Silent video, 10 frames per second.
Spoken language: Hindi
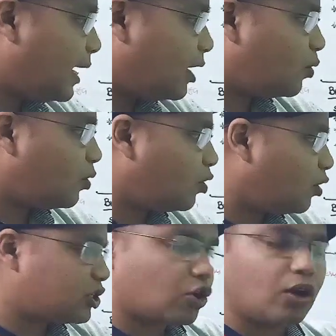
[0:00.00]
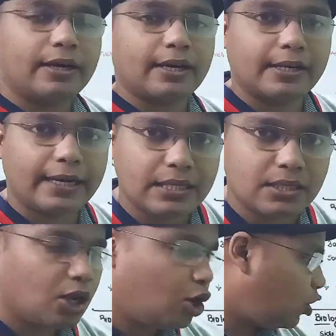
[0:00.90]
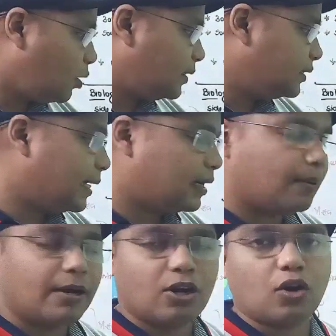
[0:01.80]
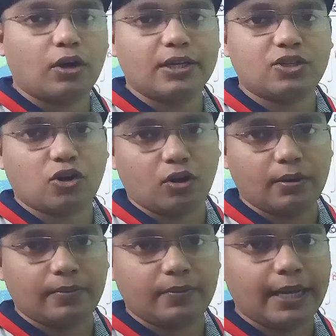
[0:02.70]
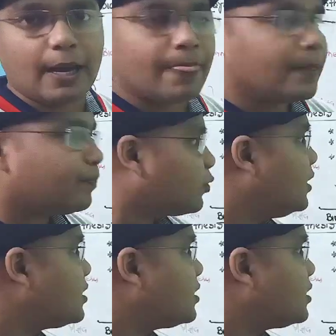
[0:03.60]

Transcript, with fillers: डिहाइड्रो कोलेस्ट्रॉल रिडक्टेज और बन जाएगा हमारा कोलेस्ट्रॉल ठीक है तो